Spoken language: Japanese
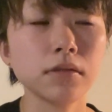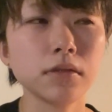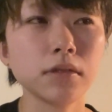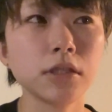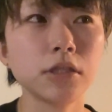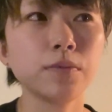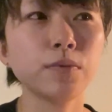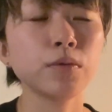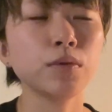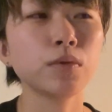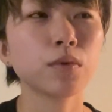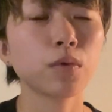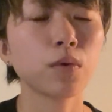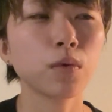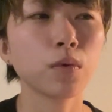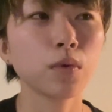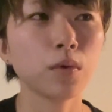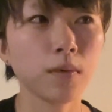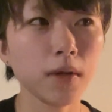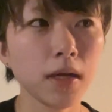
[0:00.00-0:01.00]
自分の
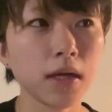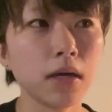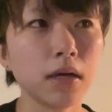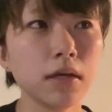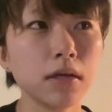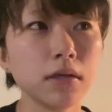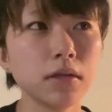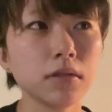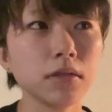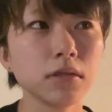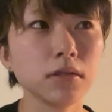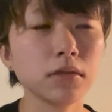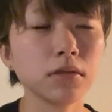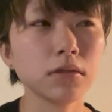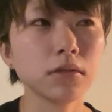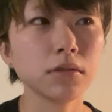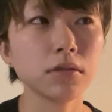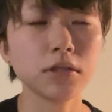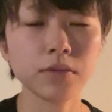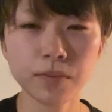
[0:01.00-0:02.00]
心は
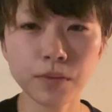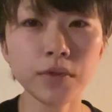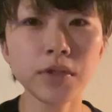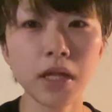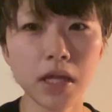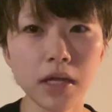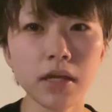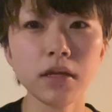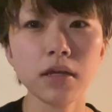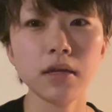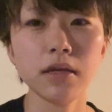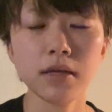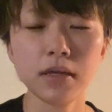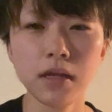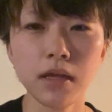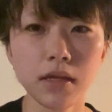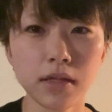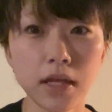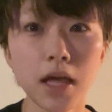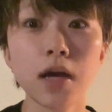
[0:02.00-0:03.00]
自分で
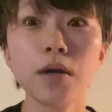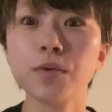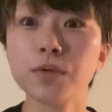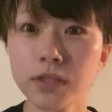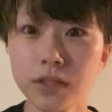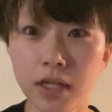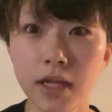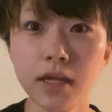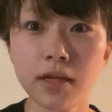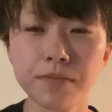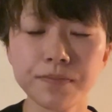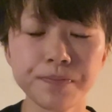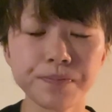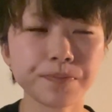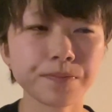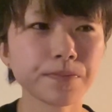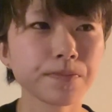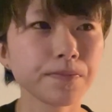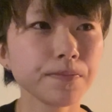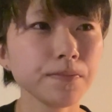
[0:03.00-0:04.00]
ケアをして
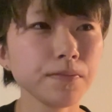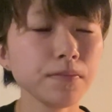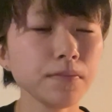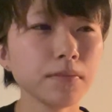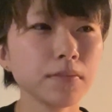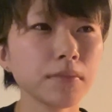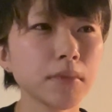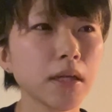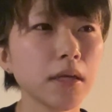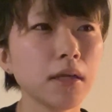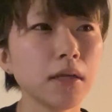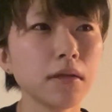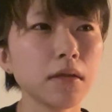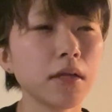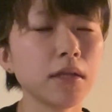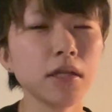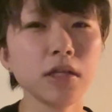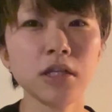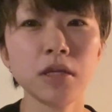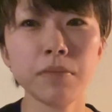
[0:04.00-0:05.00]

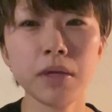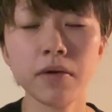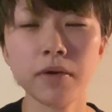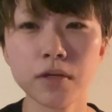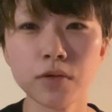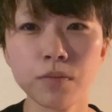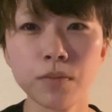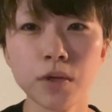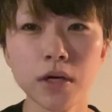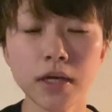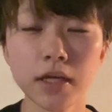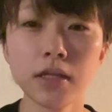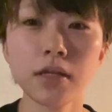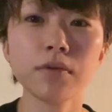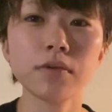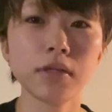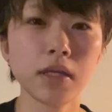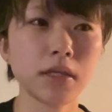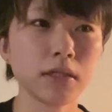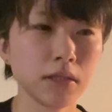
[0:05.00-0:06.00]
他人に迷惑もかけた
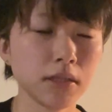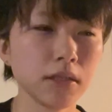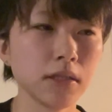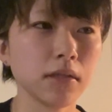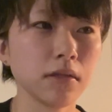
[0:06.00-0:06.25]
くないし